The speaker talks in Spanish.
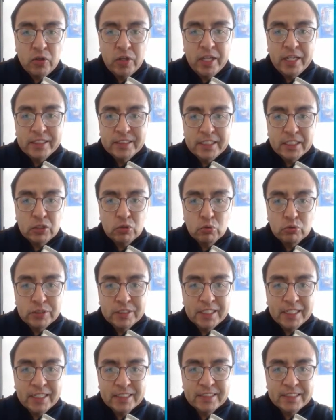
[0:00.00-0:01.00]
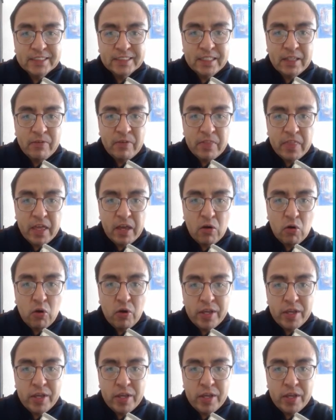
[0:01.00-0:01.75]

Si tú sigues este video